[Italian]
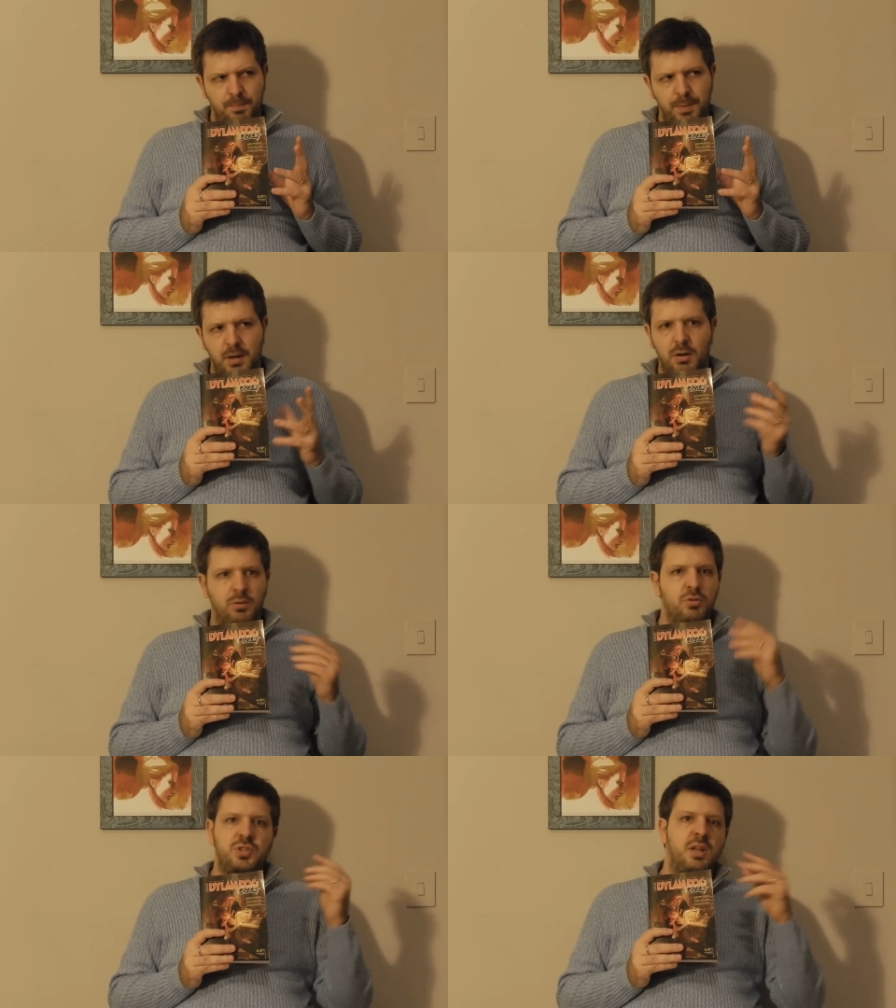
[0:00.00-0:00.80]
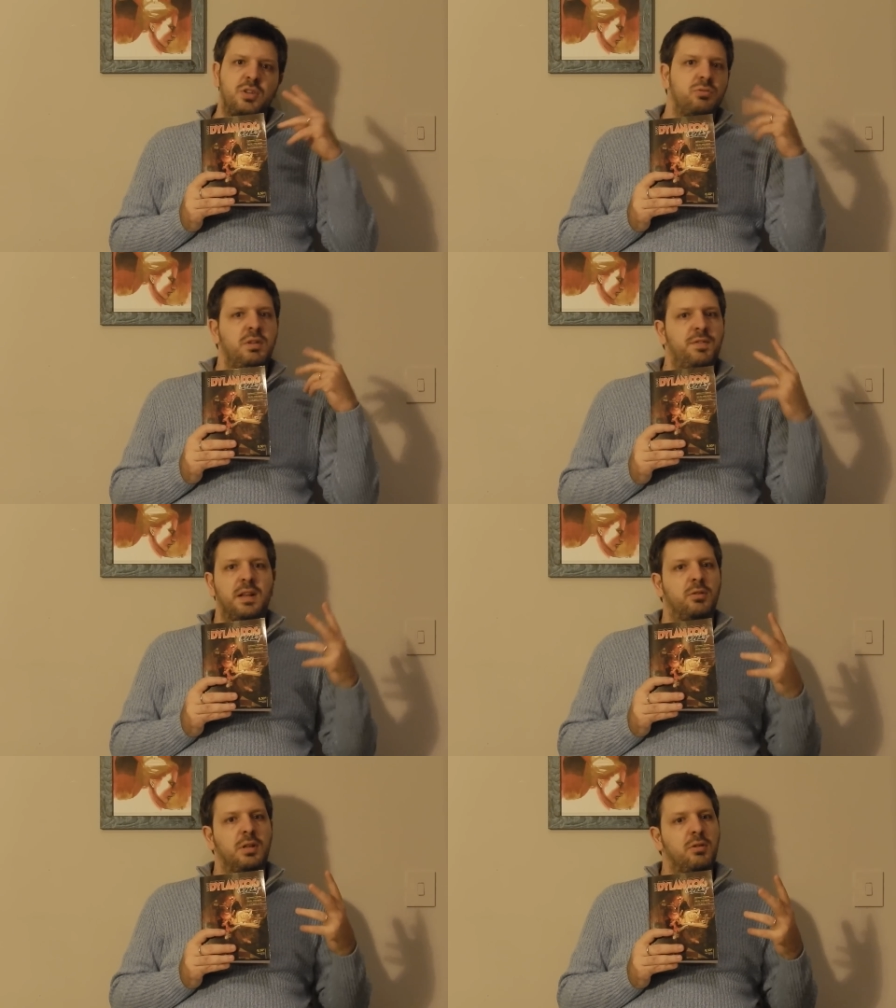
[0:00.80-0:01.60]
Però non c'è nessun
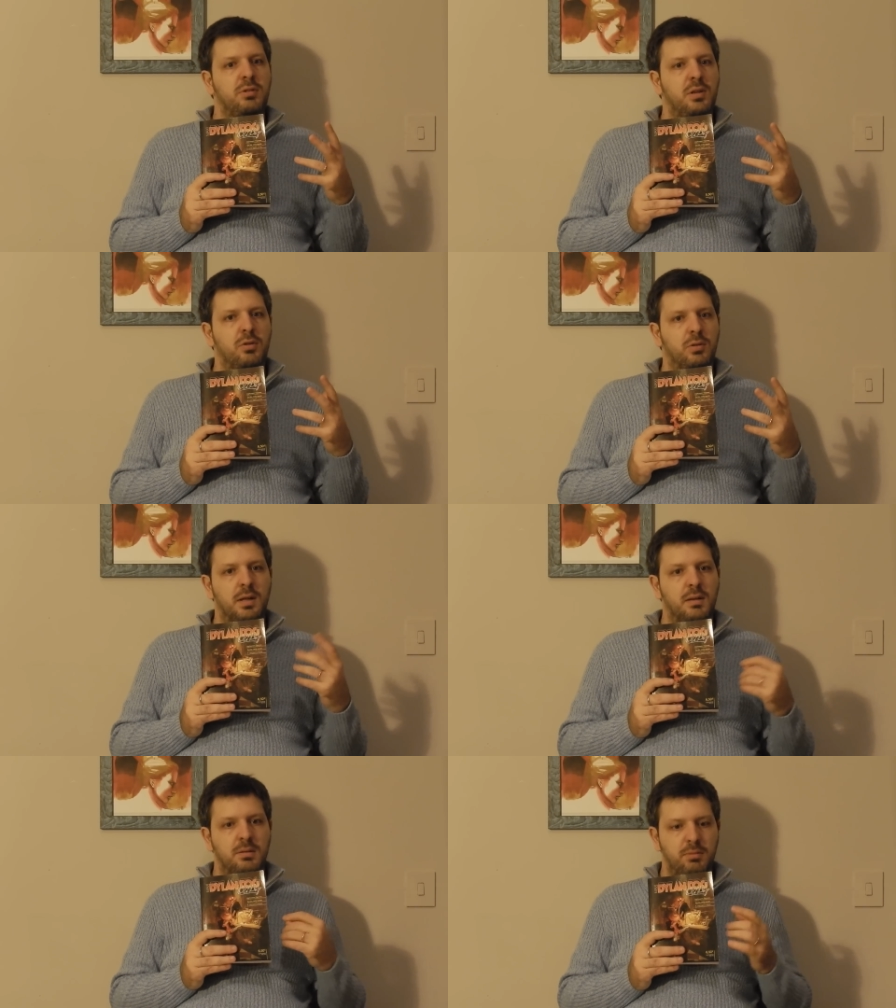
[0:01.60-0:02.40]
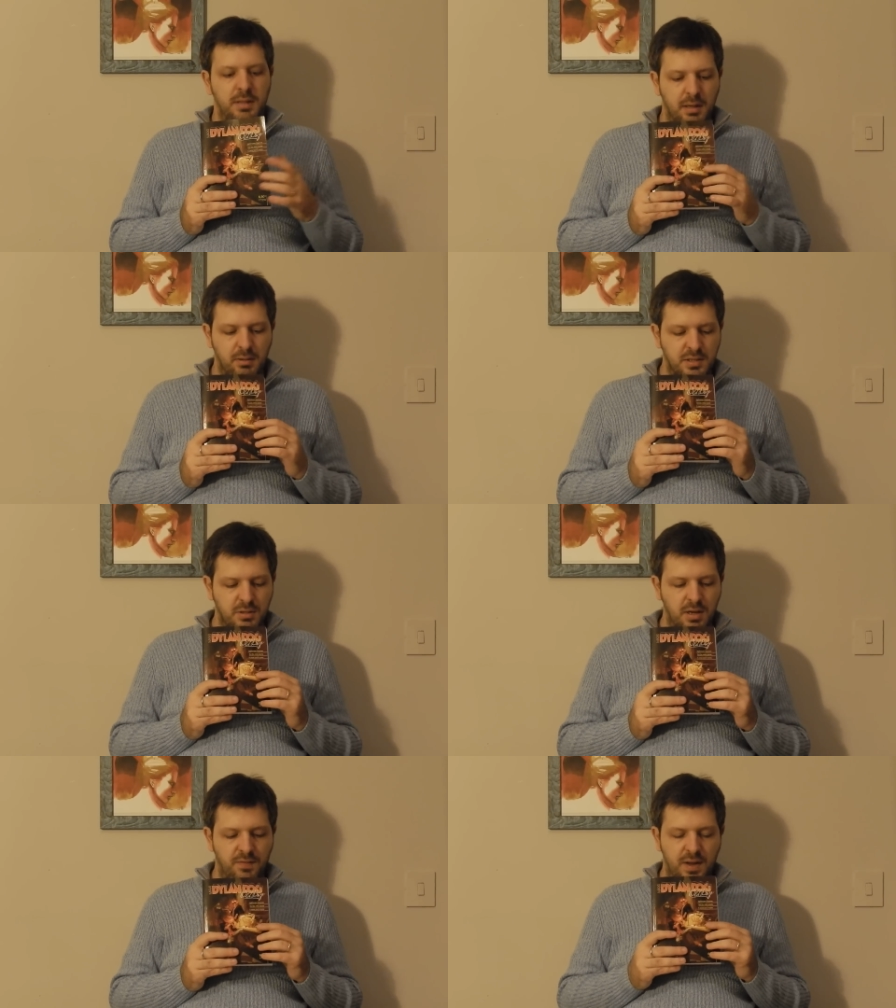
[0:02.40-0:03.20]
difetto degno di nota, quindi è una
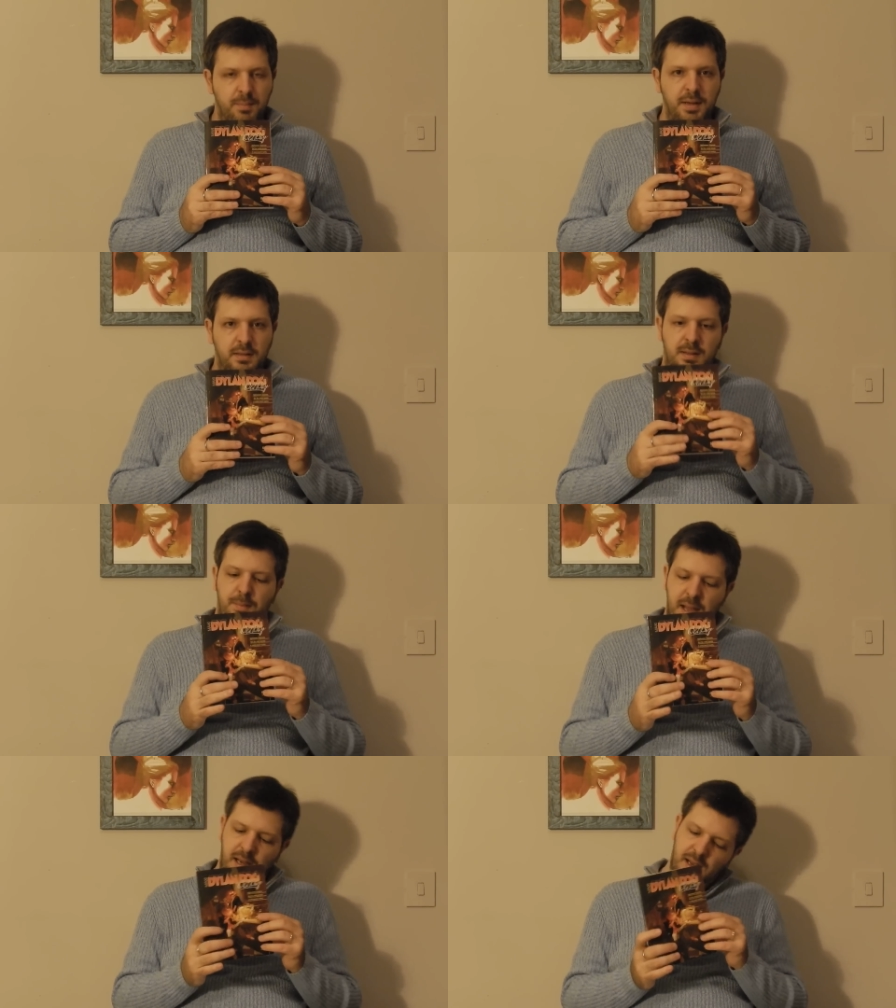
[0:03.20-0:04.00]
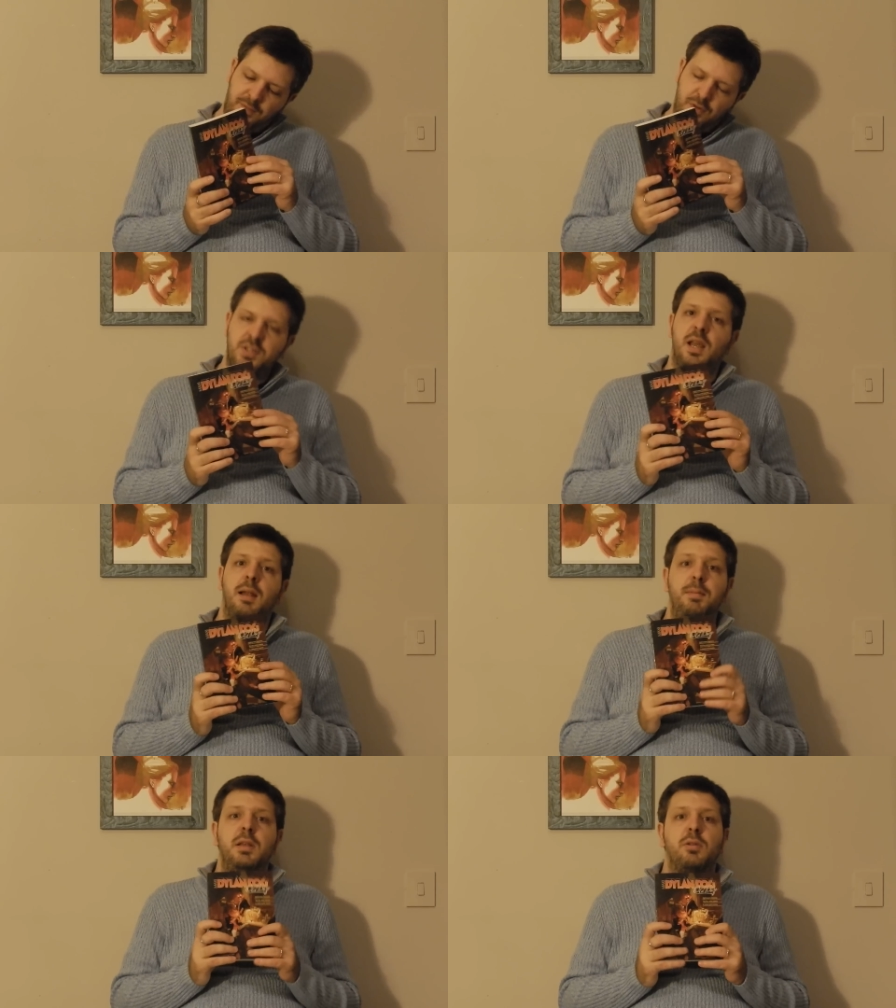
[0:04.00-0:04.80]
storia veramente bella e forse è
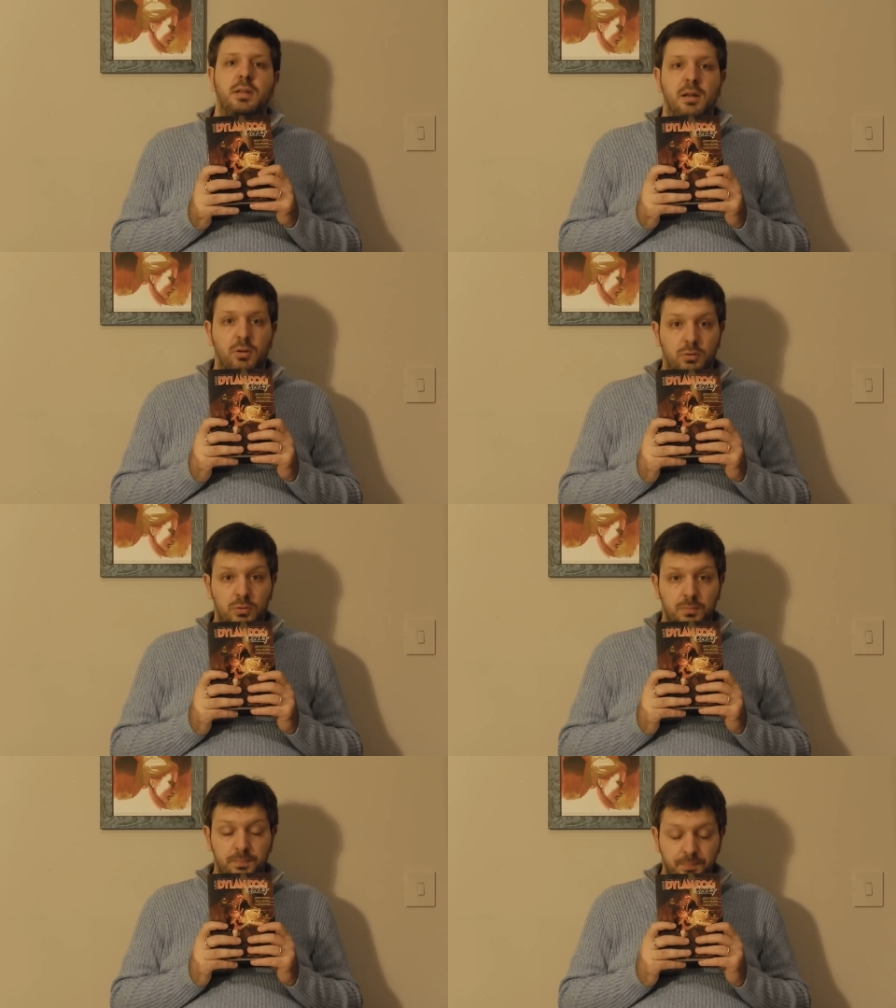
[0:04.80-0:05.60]
la migliore dell'otto.